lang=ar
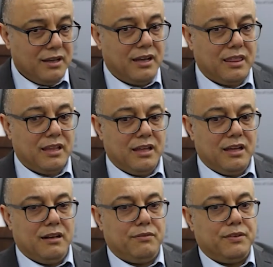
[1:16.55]
آه،
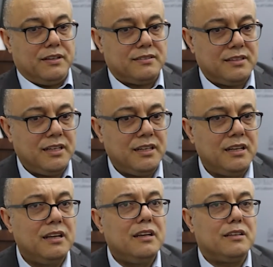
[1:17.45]
آه، الفلسطيني
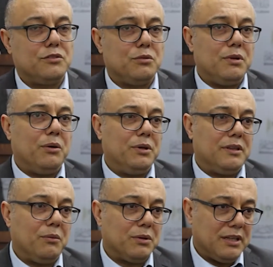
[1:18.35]
كجزء من
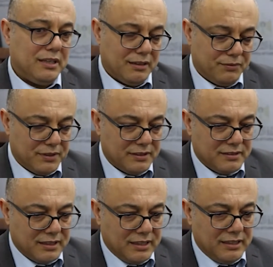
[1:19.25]
هويتنا الوطنية
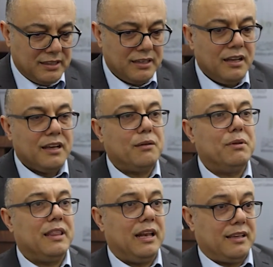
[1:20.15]
الفلسطينية قبل
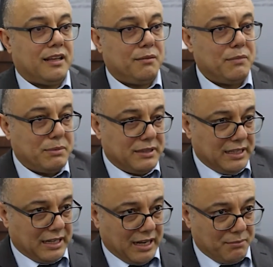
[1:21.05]
ذلك كرمنا
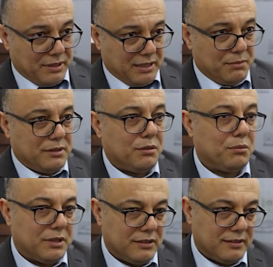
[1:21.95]
باتريك لاما كما
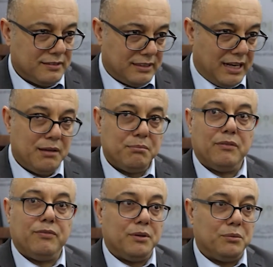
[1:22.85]
تذكر كان شخصية العام ب
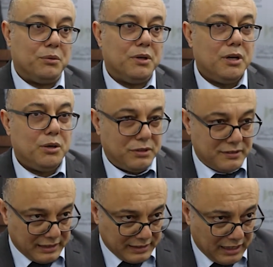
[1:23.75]

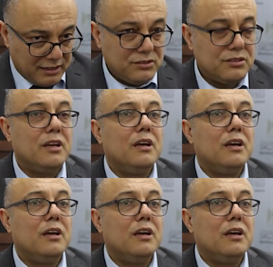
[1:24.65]
2019